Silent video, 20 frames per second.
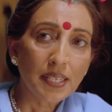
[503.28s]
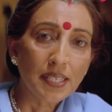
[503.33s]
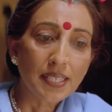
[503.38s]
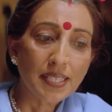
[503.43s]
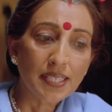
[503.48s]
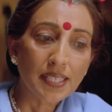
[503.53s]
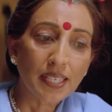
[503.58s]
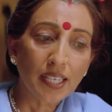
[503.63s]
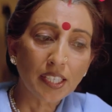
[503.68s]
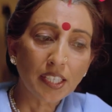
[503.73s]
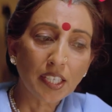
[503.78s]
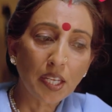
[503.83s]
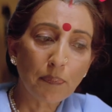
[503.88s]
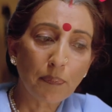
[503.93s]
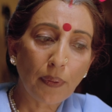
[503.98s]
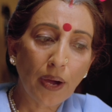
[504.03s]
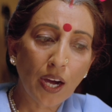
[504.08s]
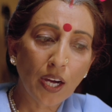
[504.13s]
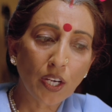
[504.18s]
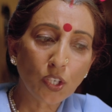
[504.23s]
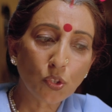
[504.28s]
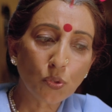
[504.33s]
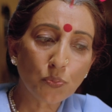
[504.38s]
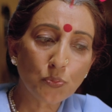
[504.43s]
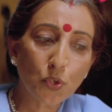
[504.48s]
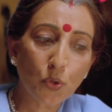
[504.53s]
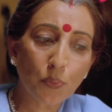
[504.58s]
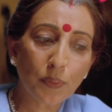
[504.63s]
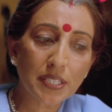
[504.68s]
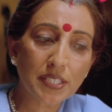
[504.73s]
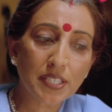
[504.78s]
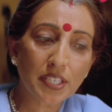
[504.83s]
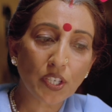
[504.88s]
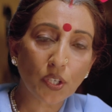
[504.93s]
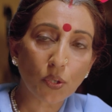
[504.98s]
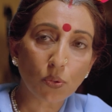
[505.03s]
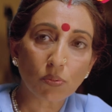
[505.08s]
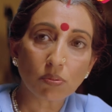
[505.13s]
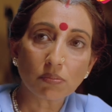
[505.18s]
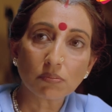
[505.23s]
इस घर के बाहर तुम जो मर्जी
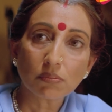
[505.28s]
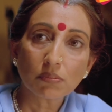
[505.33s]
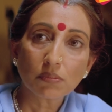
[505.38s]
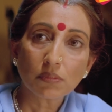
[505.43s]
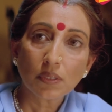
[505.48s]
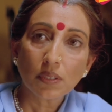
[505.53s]
करो